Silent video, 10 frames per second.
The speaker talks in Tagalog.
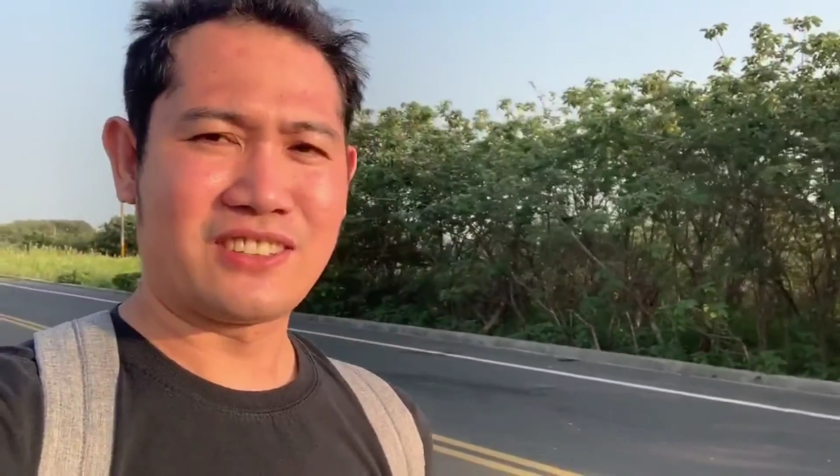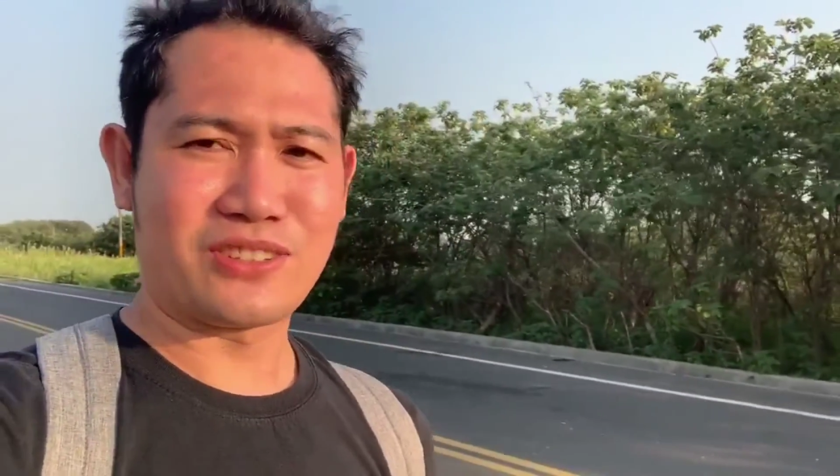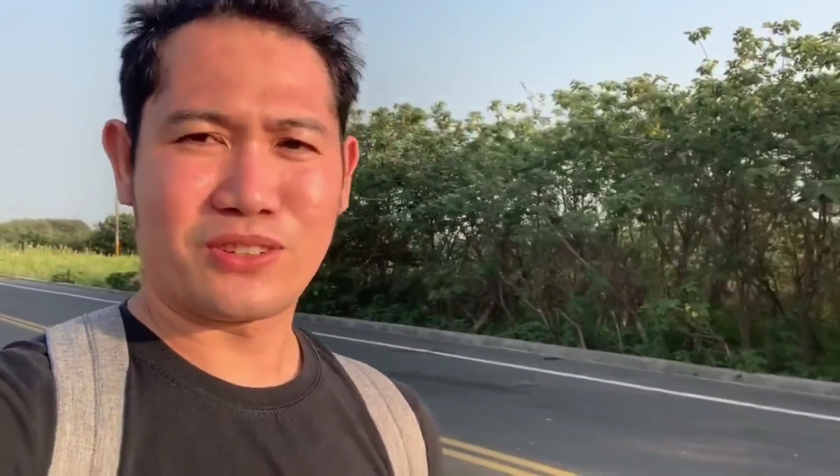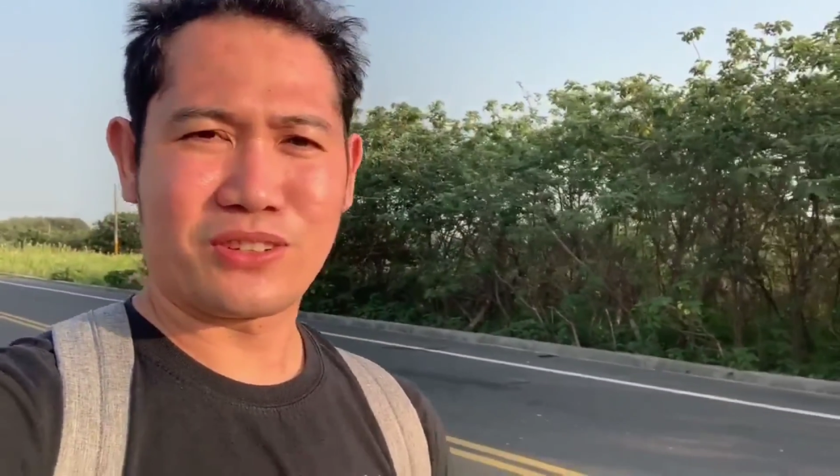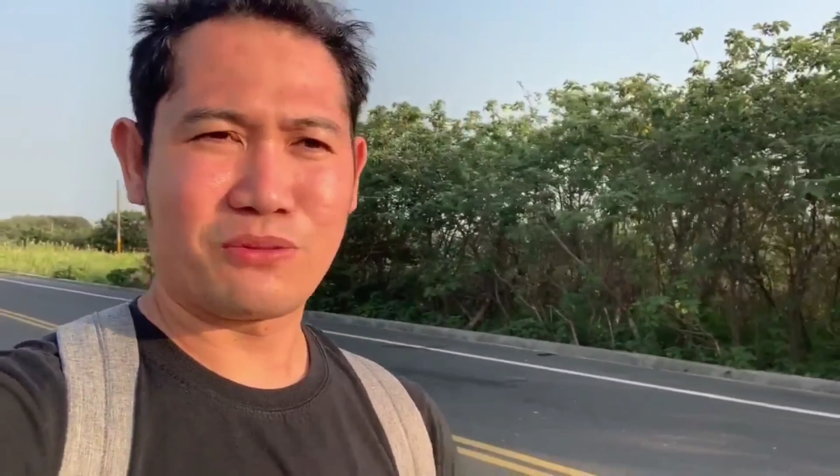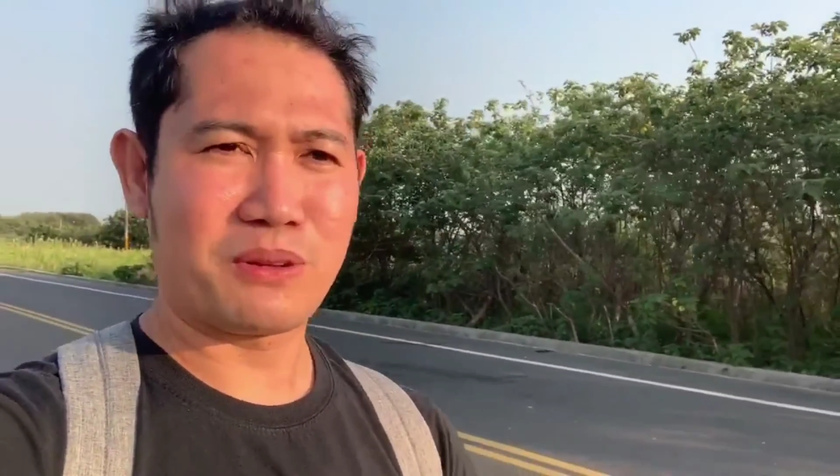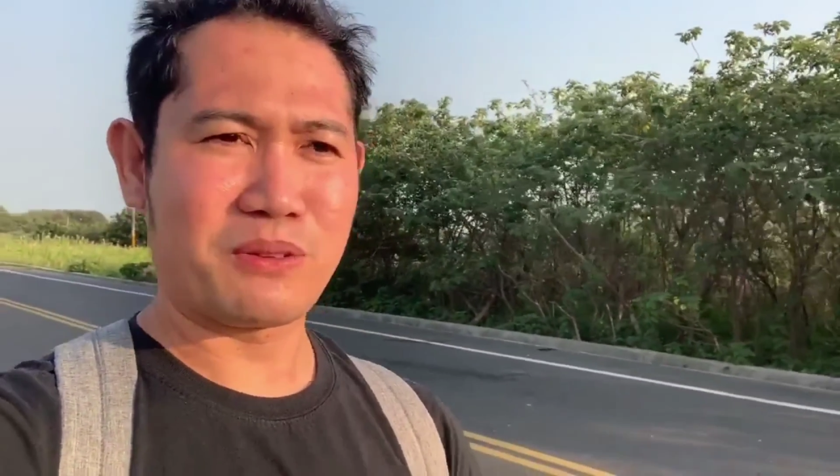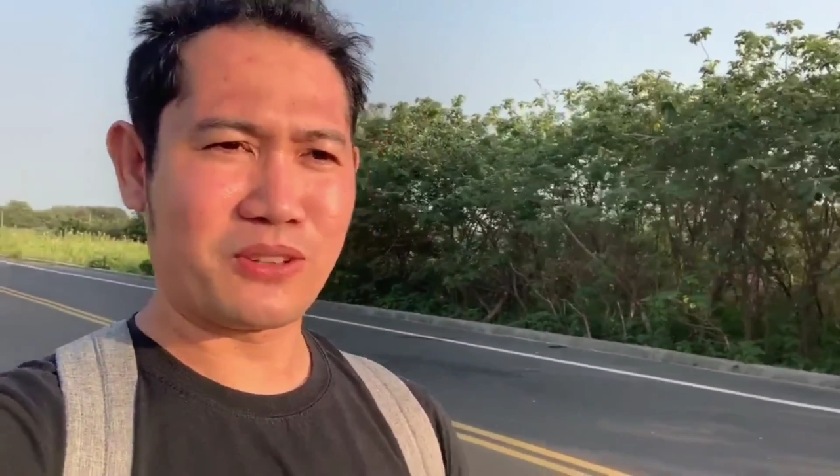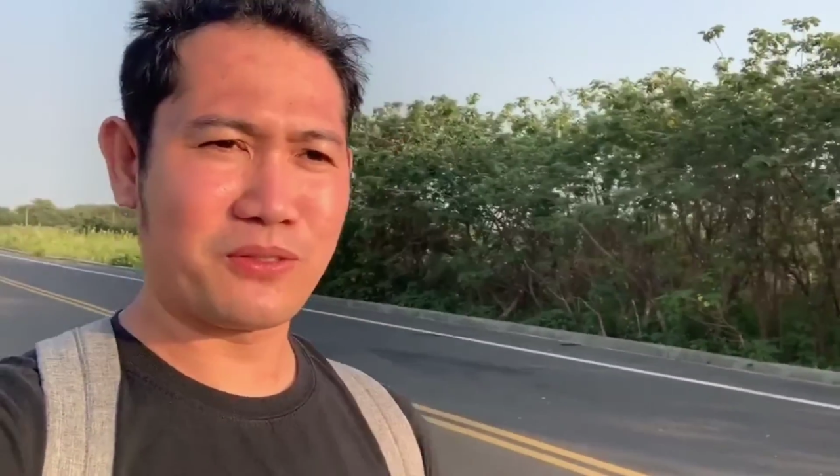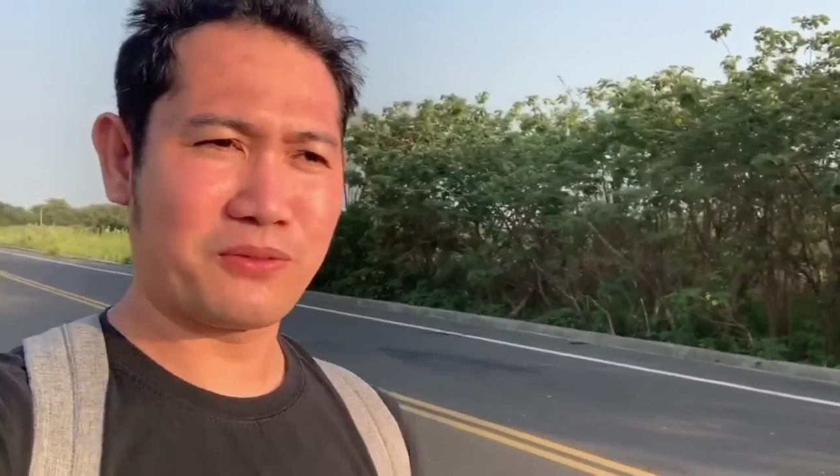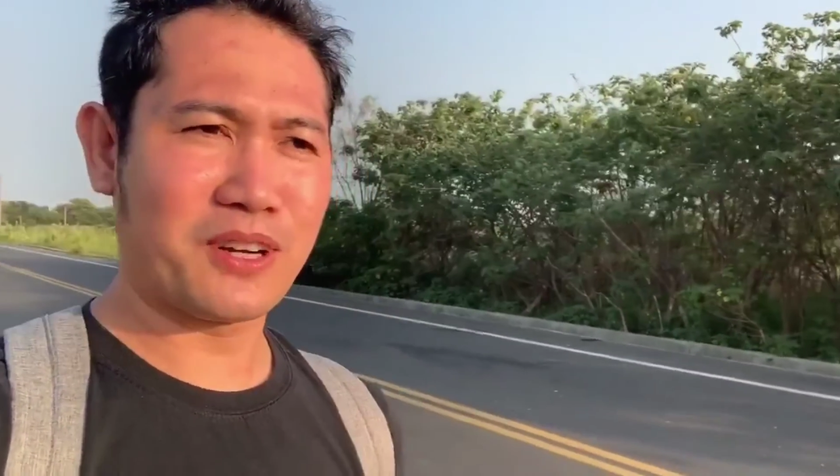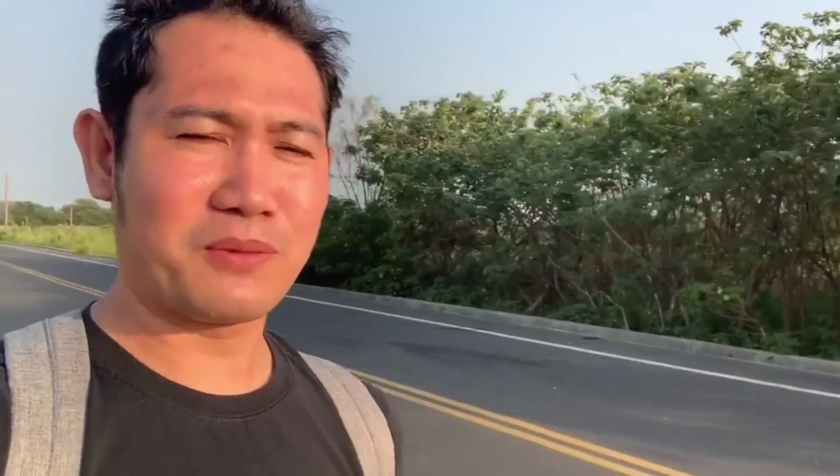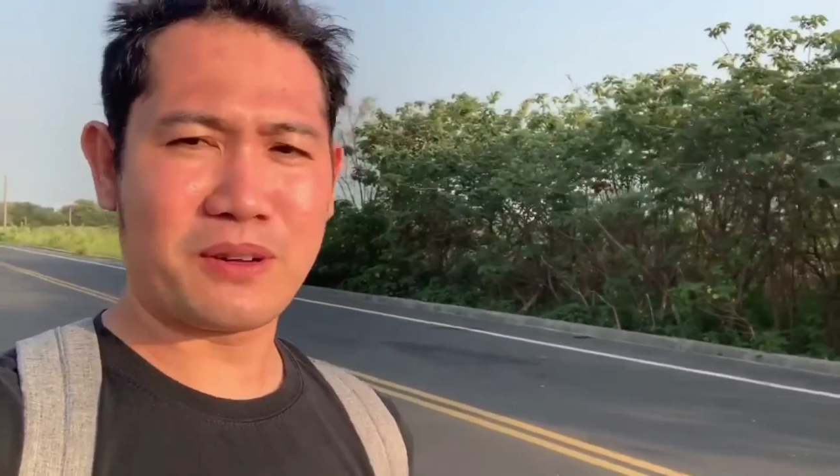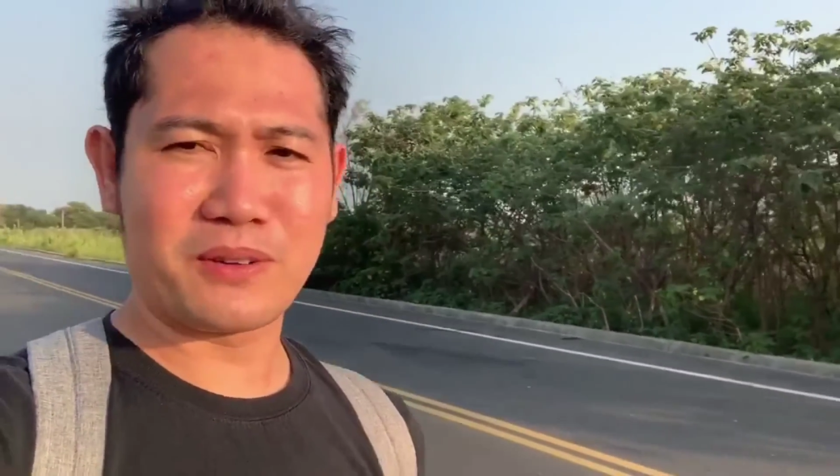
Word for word: so yung yung mga